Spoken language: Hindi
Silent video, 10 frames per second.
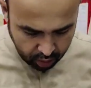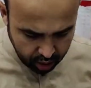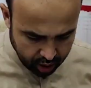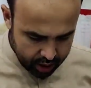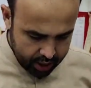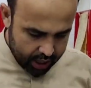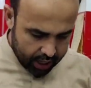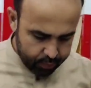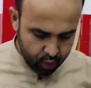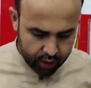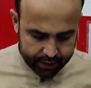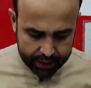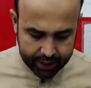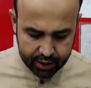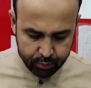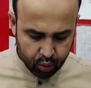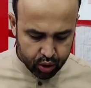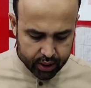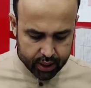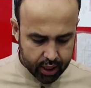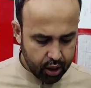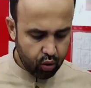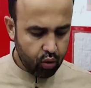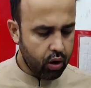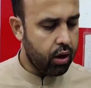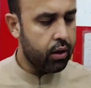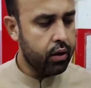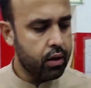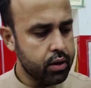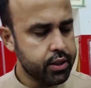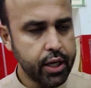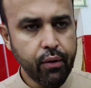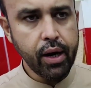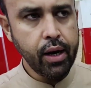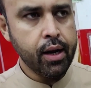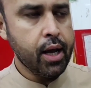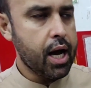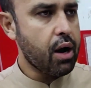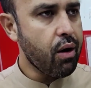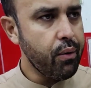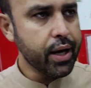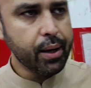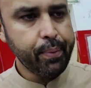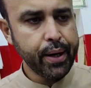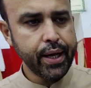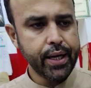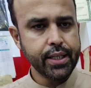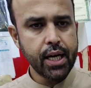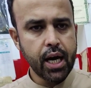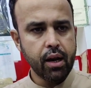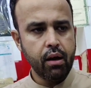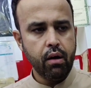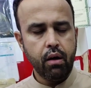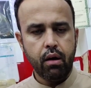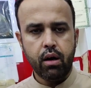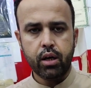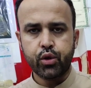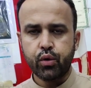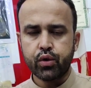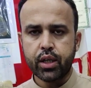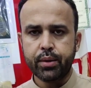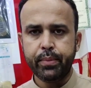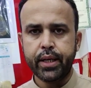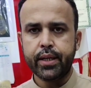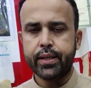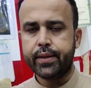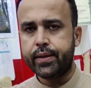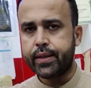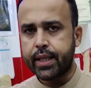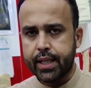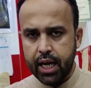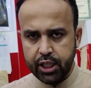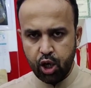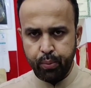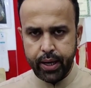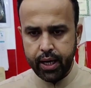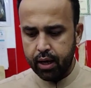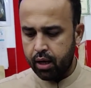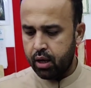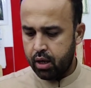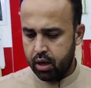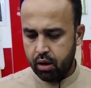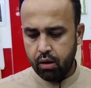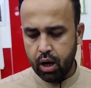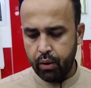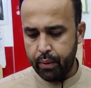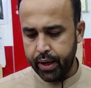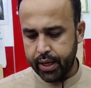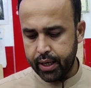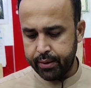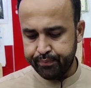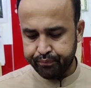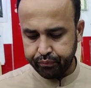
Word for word: और आप लोगों के साथ किट में कुछ जिक्र करूँ सेवन अवावे का पड़ा है चार चौंसठ में सत्रह हज़ार रुपये का और अवावे का